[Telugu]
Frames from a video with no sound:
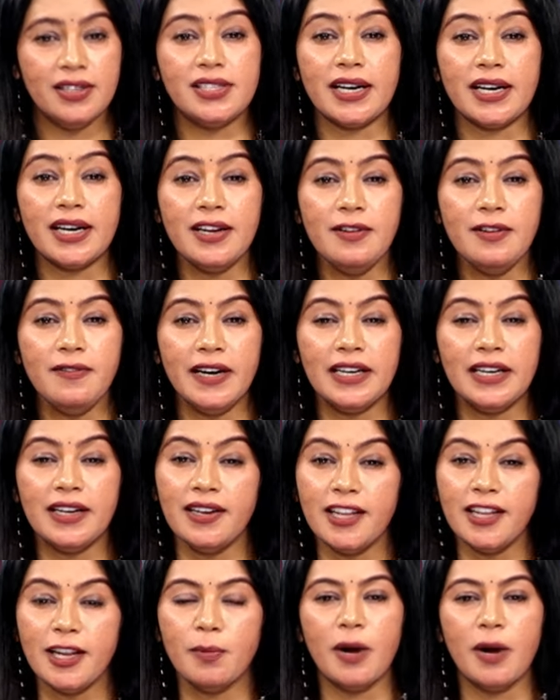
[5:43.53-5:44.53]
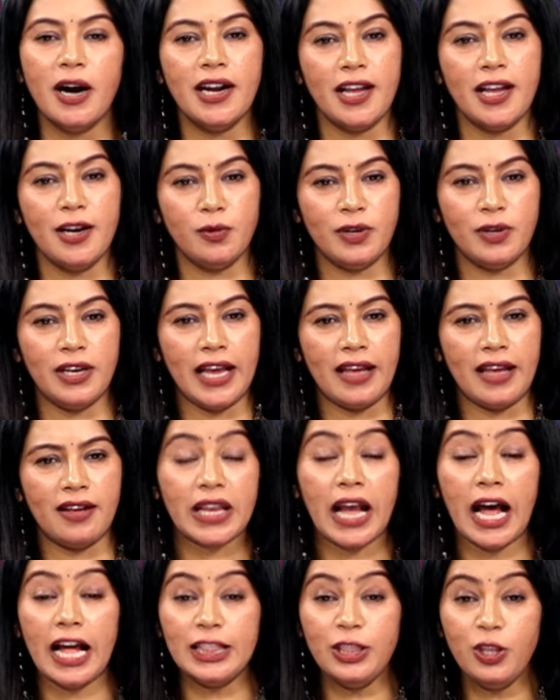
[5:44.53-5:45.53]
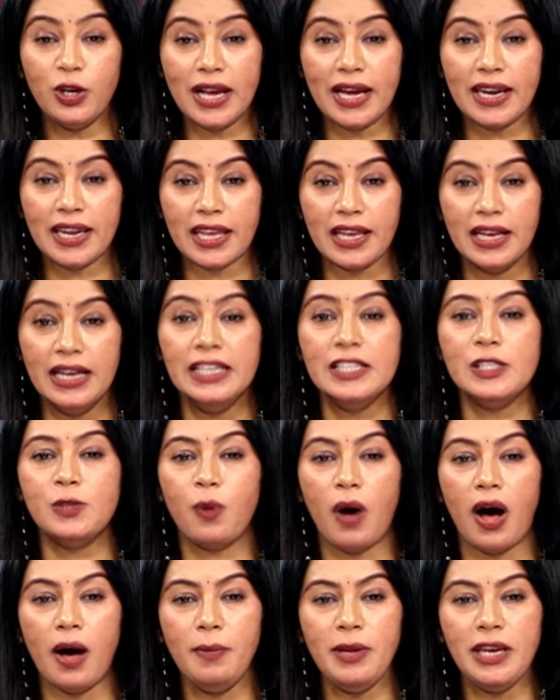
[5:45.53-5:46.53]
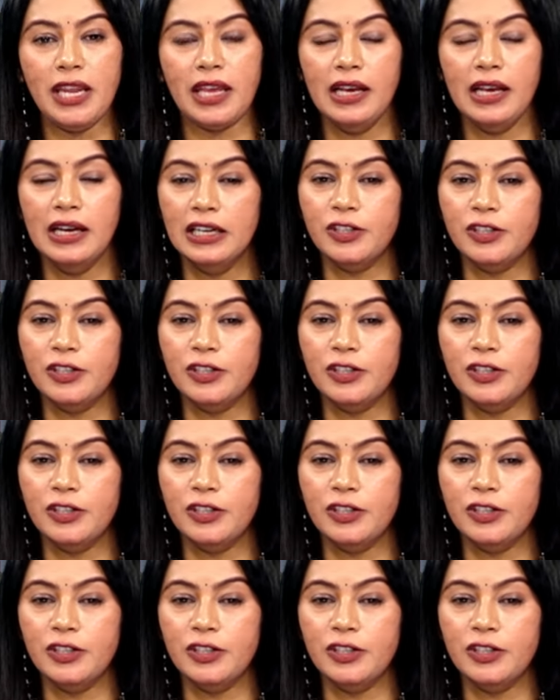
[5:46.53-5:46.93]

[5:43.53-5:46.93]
జడల వంటి నిర్మాణాలు ఉన్నాయి అందుకని స్వామిని